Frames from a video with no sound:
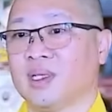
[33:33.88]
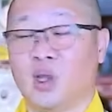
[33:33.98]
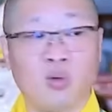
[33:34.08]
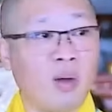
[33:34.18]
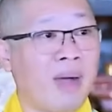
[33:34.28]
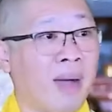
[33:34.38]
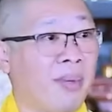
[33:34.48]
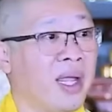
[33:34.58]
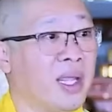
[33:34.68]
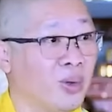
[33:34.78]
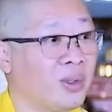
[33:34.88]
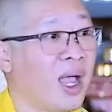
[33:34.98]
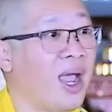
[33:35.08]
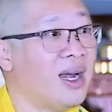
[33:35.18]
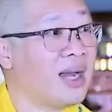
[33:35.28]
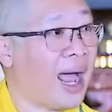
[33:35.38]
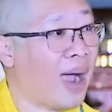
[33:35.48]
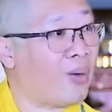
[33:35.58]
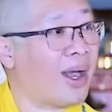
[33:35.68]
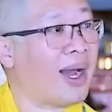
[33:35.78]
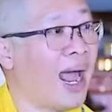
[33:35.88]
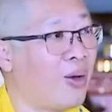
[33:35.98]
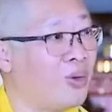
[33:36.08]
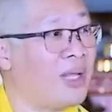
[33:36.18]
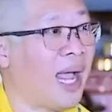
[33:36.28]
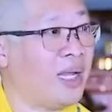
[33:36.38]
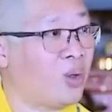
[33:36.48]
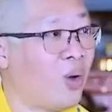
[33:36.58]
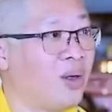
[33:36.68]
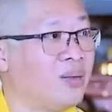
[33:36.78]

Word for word: Lúc đó bà mới hiểu thế nào là đạo giải thoát.